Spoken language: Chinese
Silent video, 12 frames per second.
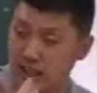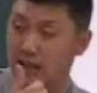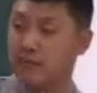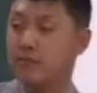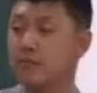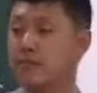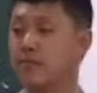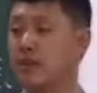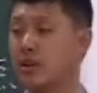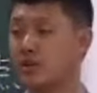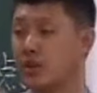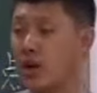了。
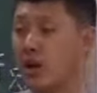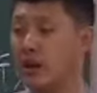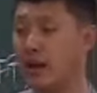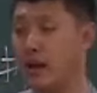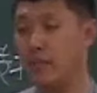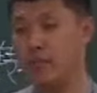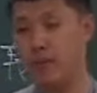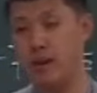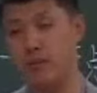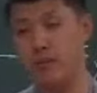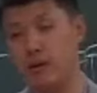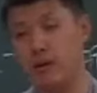这样一来，北
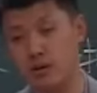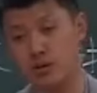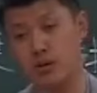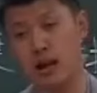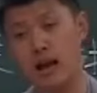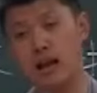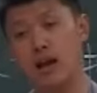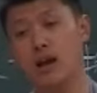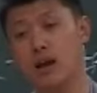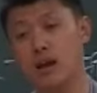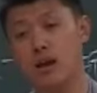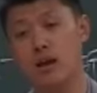部各州就不干了，
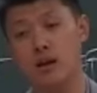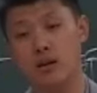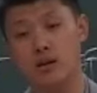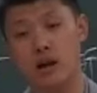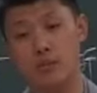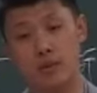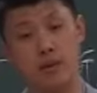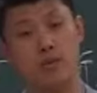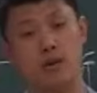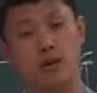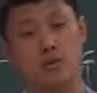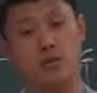是吧？北部
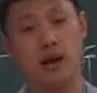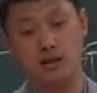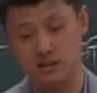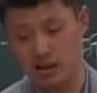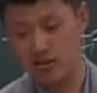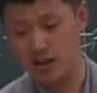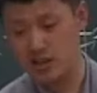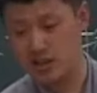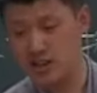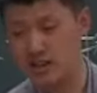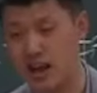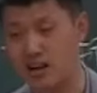各州就不干了。咱为
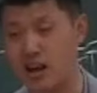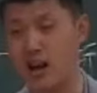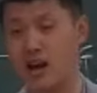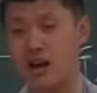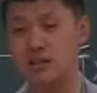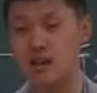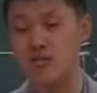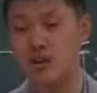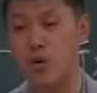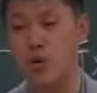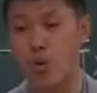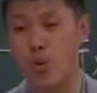谁打仗啊？咱
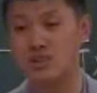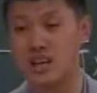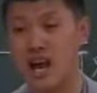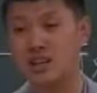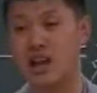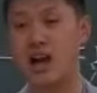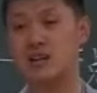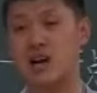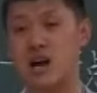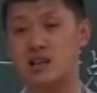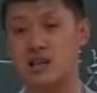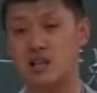为国家打
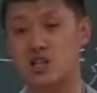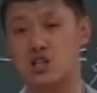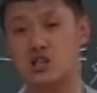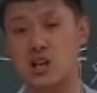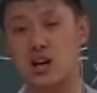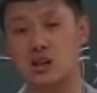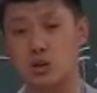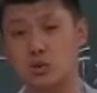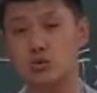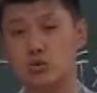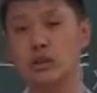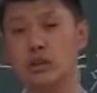仗，咱十三个州
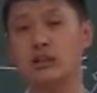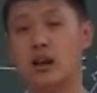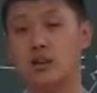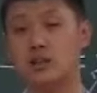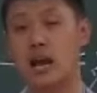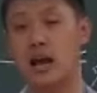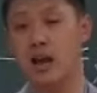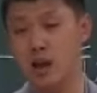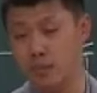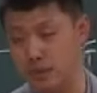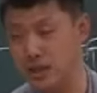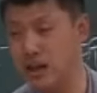独立而战，
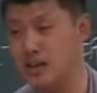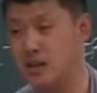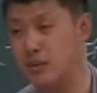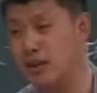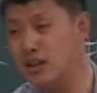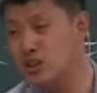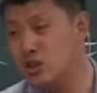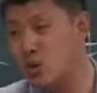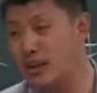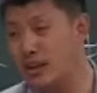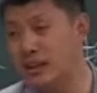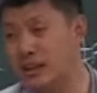凭什么你只
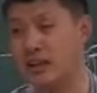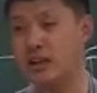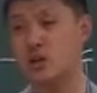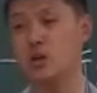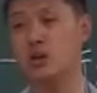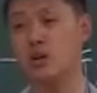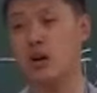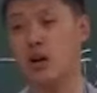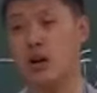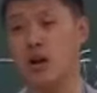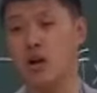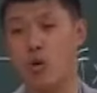管你那州的事
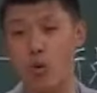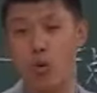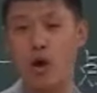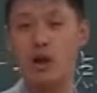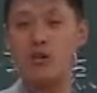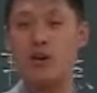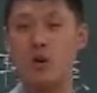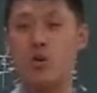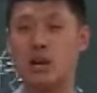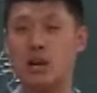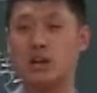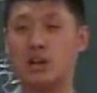儿？我也为
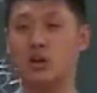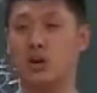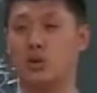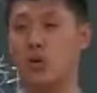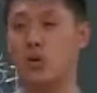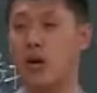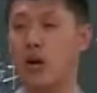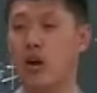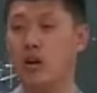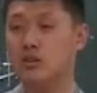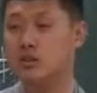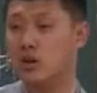国家掉了一条腿儿，
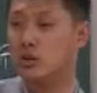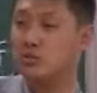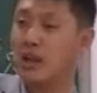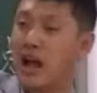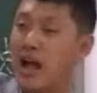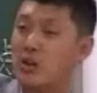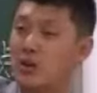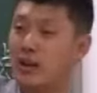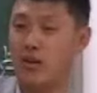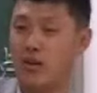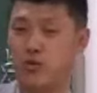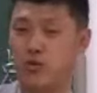你瞧怎么他就
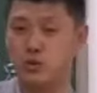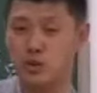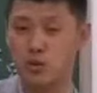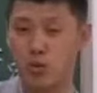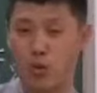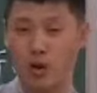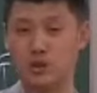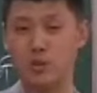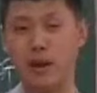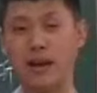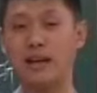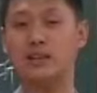领到抚恤金，我就
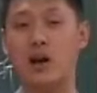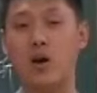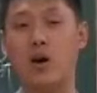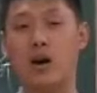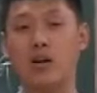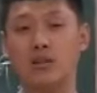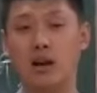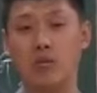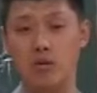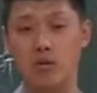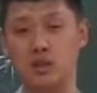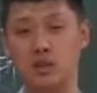没领着啊，是吧？
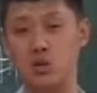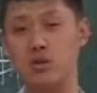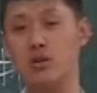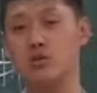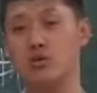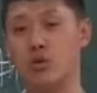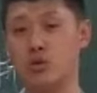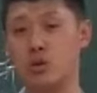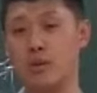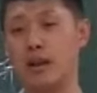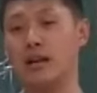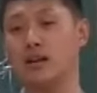我们这州因为穷就
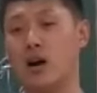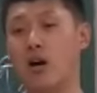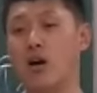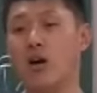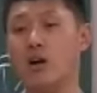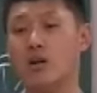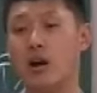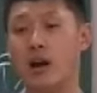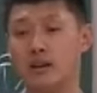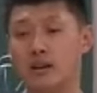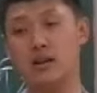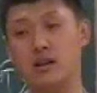没领着，是吧？
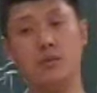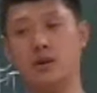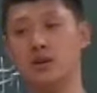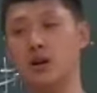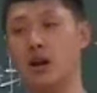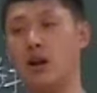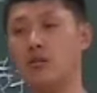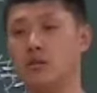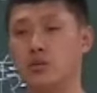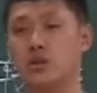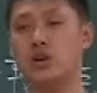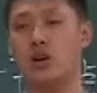那那不能这样。
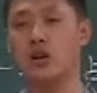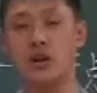于是，